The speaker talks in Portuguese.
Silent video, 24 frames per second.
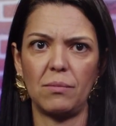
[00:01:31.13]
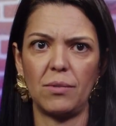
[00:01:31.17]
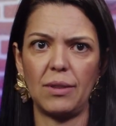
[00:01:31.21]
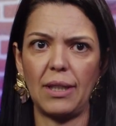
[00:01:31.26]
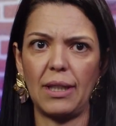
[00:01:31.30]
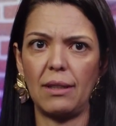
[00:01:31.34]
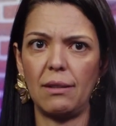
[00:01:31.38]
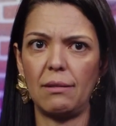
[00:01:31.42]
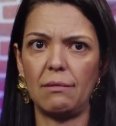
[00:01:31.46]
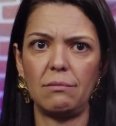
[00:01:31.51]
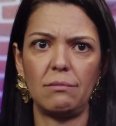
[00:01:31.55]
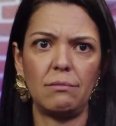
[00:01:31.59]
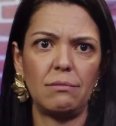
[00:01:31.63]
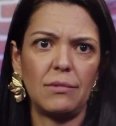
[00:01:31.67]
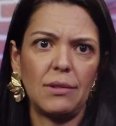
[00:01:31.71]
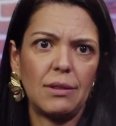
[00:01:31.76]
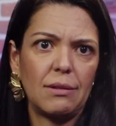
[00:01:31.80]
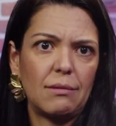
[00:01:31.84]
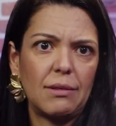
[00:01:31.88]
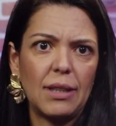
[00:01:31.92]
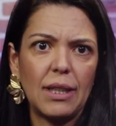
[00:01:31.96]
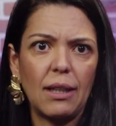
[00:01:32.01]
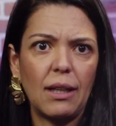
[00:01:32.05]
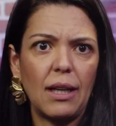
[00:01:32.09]
tá. né? Não,
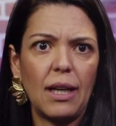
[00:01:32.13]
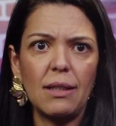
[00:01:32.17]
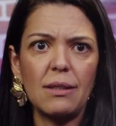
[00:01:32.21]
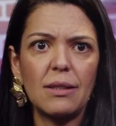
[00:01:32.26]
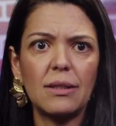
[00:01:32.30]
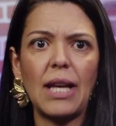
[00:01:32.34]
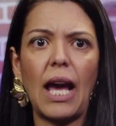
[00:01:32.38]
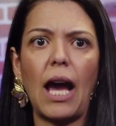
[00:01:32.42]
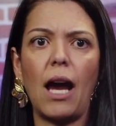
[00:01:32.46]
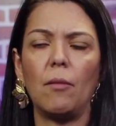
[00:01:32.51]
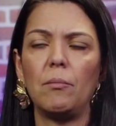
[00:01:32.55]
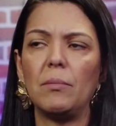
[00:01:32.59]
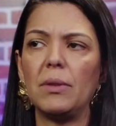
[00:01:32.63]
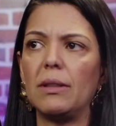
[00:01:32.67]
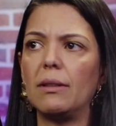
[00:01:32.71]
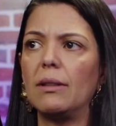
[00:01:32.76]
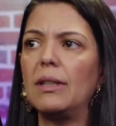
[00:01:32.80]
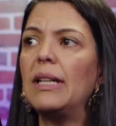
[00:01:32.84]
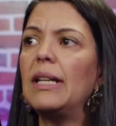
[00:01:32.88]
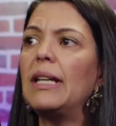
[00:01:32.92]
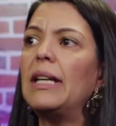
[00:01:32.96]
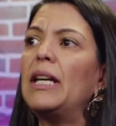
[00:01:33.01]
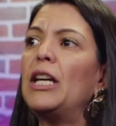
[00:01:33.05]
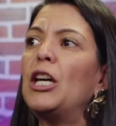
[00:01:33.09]
ninguém sabe
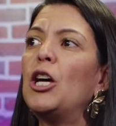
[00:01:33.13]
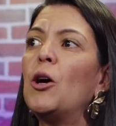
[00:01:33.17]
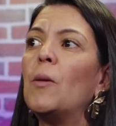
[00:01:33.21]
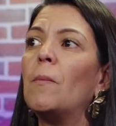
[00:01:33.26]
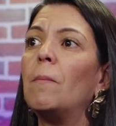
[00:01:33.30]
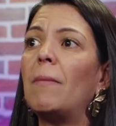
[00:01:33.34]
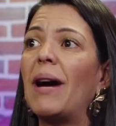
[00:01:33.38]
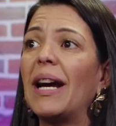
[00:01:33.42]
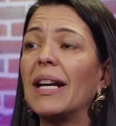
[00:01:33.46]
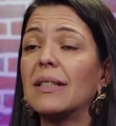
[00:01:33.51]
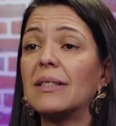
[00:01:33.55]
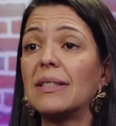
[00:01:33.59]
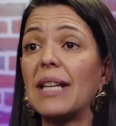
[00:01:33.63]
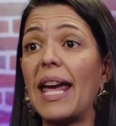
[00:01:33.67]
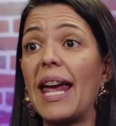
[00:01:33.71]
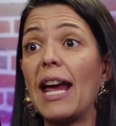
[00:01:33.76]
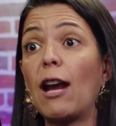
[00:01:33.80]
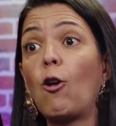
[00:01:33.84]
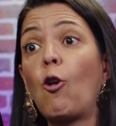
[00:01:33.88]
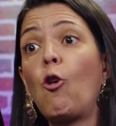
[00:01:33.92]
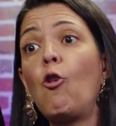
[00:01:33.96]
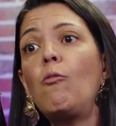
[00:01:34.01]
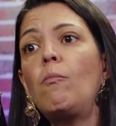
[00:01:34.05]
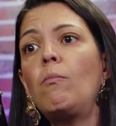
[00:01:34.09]
mas é
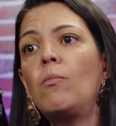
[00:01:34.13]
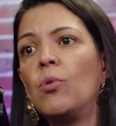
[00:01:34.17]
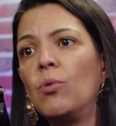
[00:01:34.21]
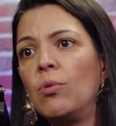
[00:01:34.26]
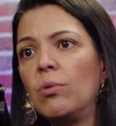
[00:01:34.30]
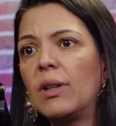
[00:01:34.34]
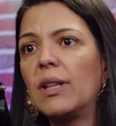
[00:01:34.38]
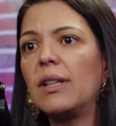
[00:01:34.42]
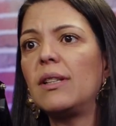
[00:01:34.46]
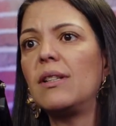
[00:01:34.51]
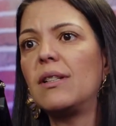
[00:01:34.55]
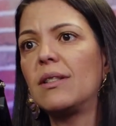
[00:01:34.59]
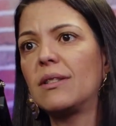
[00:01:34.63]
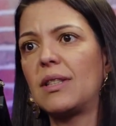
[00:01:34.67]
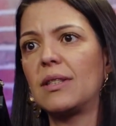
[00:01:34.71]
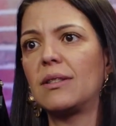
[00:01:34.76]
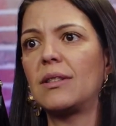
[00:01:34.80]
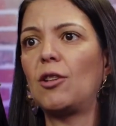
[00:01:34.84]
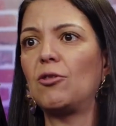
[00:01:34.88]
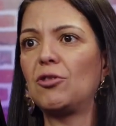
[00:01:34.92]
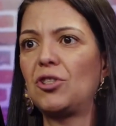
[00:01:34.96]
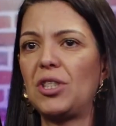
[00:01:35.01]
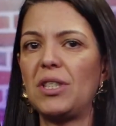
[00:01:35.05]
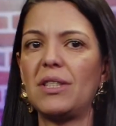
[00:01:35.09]
comum crianças
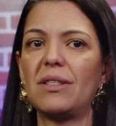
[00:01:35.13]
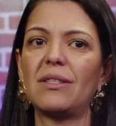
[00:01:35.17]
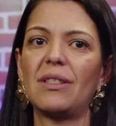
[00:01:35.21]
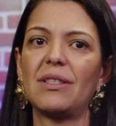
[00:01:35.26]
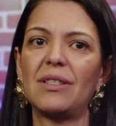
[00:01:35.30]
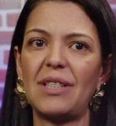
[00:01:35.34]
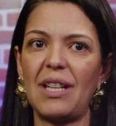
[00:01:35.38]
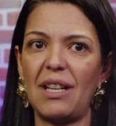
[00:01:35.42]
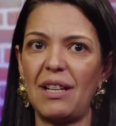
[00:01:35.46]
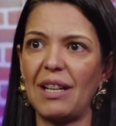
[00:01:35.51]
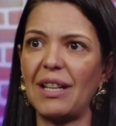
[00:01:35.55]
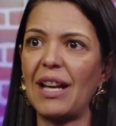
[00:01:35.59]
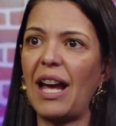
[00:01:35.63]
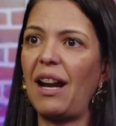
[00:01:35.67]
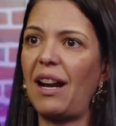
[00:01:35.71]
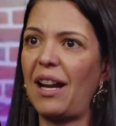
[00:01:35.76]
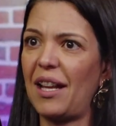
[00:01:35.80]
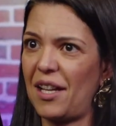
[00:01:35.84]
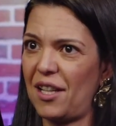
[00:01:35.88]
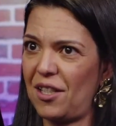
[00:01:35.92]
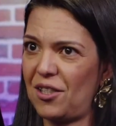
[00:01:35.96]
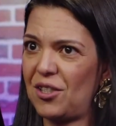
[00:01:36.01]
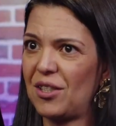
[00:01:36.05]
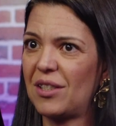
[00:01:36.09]
autistas serem
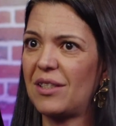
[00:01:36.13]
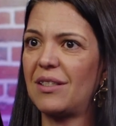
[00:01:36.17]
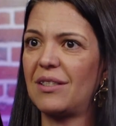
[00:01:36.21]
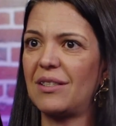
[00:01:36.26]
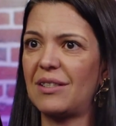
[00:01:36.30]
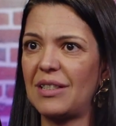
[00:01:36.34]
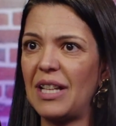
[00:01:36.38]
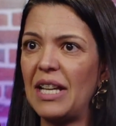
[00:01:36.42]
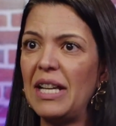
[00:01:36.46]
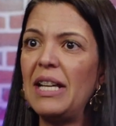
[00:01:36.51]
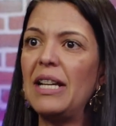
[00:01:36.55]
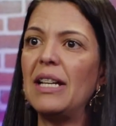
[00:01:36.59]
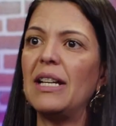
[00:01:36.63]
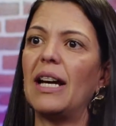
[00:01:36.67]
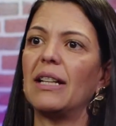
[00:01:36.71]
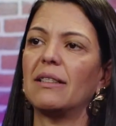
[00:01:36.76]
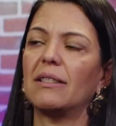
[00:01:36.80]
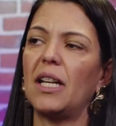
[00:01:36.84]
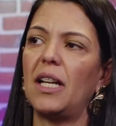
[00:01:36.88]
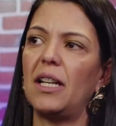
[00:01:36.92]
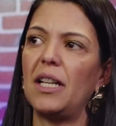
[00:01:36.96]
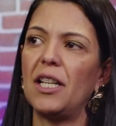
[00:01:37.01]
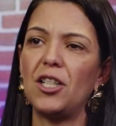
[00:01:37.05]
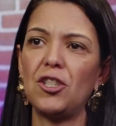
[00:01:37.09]
alérgicas. Tá. Ter
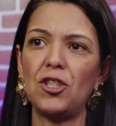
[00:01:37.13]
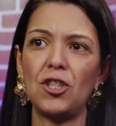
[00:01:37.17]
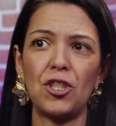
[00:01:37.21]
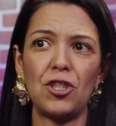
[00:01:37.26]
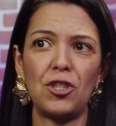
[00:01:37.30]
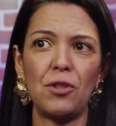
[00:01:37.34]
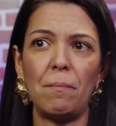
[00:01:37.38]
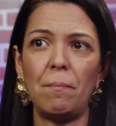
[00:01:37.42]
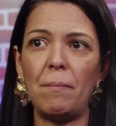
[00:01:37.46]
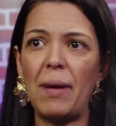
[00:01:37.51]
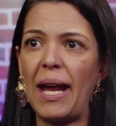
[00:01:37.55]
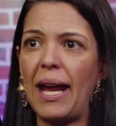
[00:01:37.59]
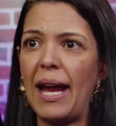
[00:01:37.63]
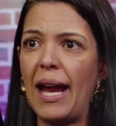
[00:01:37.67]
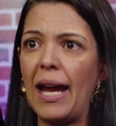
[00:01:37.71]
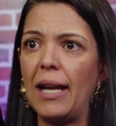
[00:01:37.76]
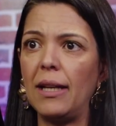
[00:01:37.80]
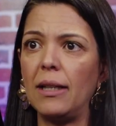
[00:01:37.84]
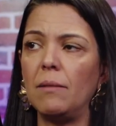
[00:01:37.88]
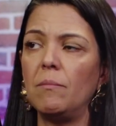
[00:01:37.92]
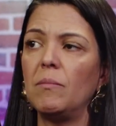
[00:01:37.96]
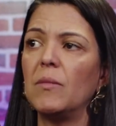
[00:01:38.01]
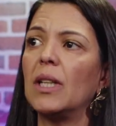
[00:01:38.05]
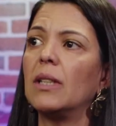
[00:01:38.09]
alergias de
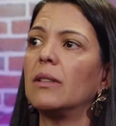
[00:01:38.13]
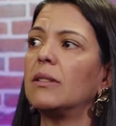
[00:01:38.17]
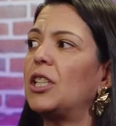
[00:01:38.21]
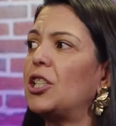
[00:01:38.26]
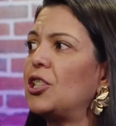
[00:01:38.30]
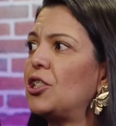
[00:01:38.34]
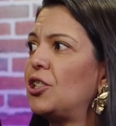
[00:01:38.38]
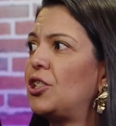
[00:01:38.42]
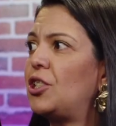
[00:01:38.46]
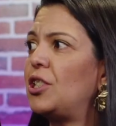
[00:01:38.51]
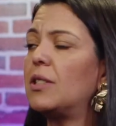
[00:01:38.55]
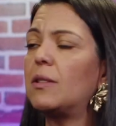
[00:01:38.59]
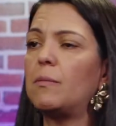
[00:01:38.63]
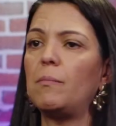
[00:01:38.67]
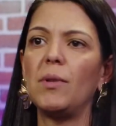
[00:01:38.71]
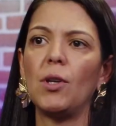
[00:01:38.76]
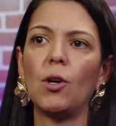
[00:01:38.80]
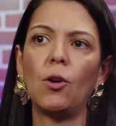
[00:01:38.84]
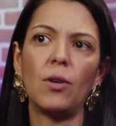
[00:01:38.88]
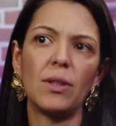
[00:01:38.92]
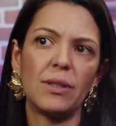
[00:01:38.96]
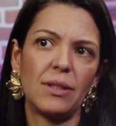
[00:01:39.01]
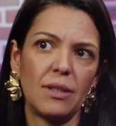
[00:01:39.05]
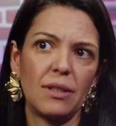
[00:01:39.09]
pele, ter
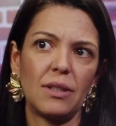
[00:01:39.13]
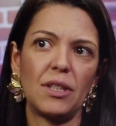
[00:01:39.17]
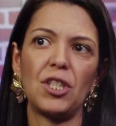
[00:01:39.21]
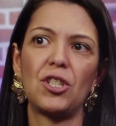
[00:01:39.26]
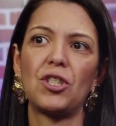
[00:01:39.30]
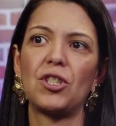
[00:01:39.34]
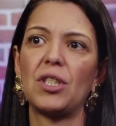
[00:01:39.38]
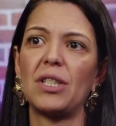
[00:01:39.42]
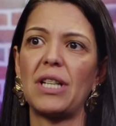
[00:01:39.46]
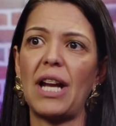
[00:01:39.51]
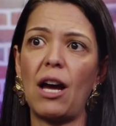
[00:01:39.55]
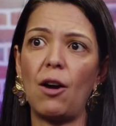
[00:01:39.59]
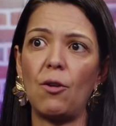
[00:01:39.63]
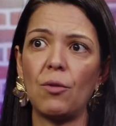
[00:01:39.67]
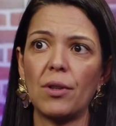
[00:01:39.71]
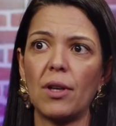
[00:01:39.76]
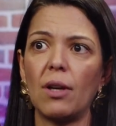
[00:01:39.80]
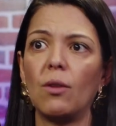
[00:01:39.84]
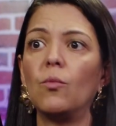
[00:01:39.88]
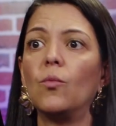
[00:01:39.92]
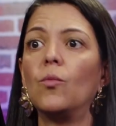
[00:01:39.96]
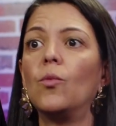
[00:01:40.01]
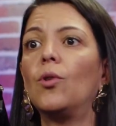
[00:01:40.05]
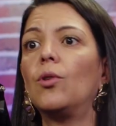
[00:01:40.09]
desbiose intestinal, que é
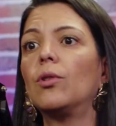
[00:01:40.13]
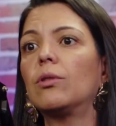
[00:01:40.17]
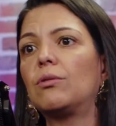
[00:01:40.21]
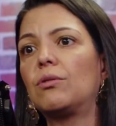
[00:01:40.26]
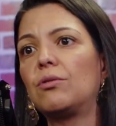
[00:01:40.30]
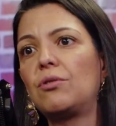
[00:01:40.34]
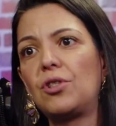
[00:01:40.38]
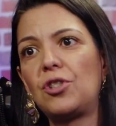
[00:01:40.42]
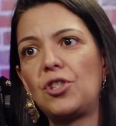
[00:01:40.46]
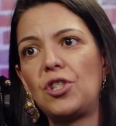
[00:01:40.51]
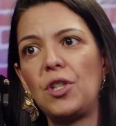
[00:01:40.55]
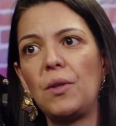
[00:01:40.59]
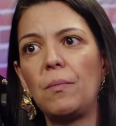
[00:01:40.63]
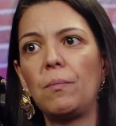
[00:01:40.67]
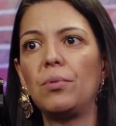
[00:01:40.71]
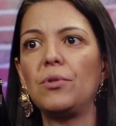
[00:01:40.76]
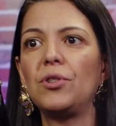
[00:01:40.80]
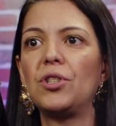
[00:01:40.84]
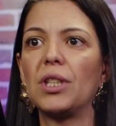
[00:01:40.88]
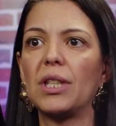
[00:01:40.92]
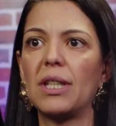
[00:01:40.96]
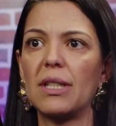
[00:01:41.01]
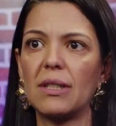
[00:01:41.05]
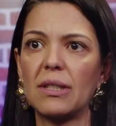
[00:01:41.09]
um outro tipo
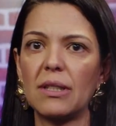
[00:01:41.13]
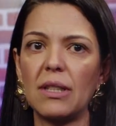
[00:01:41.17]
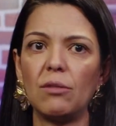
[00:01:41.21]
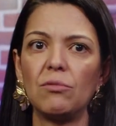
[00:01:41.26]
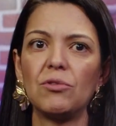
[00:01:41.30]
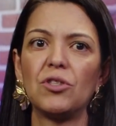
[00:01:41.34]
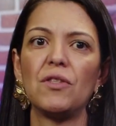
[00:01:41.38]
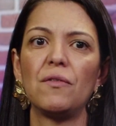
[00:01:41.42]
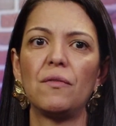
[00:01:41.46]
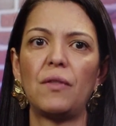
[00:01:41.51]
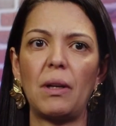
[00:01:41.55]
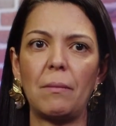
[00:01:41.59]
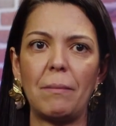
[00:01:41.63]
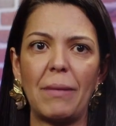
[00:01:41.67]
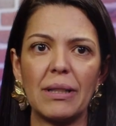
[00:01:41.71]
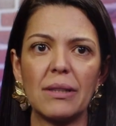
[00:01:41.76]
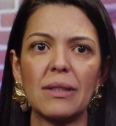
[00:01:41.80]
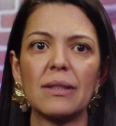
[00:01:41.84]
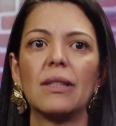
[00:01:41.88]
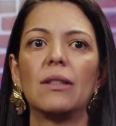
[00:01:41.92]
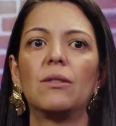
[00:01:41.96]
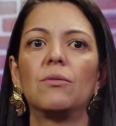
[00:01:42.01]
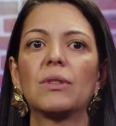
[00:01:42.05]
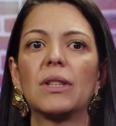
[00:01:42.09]
de questão de
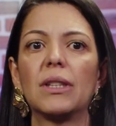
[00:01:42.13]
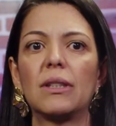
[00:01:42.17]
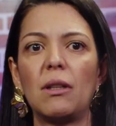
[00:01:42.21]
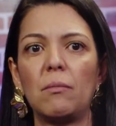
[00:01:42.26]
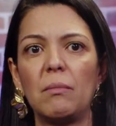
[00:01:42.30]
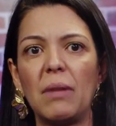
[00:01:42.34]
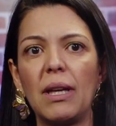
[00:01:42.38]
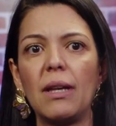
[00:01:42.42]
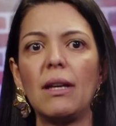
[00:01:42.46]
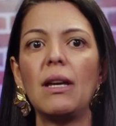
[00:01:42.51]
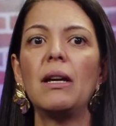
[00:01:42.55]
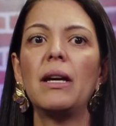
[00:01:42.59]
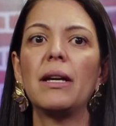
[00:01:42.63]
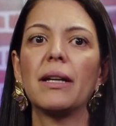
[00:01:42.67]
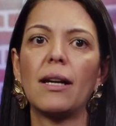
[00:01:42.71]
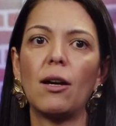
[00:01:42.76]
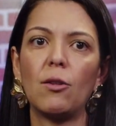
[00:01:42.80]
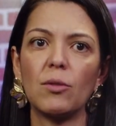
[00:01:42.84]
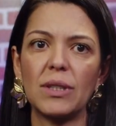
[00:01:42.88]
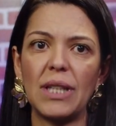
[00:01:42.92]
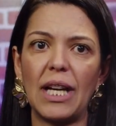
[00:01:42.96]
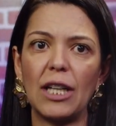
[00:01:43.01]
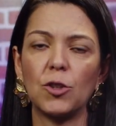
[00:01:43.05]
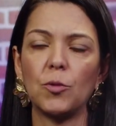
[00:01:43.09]
inflamação, que também é
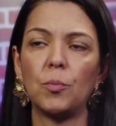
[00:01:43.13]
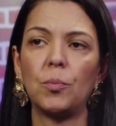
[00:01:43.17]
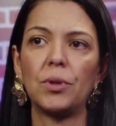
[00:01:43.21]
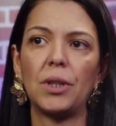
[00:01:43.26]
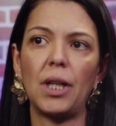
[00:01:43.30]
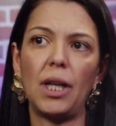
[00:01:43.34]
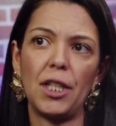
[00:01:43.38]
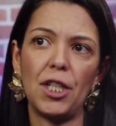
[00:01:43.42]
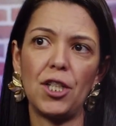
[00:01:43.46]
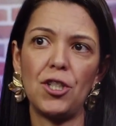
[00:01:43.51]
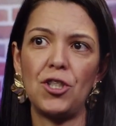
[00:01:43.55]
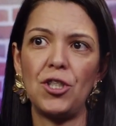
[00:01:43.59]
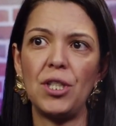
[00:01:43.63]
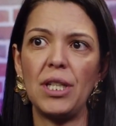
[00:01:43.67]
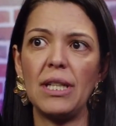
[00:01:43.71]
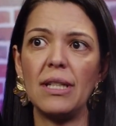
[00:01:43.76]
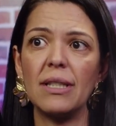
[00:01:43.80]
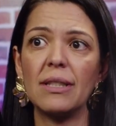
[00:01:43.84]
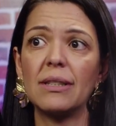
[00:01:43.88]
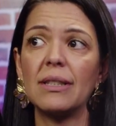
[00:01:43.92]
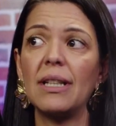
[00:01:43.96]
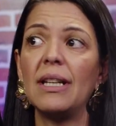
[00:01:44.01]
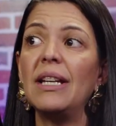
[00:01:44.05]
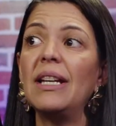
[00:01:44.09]
causado por
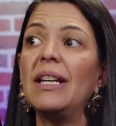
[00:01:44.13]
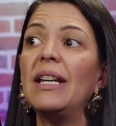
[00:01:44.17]
alergias.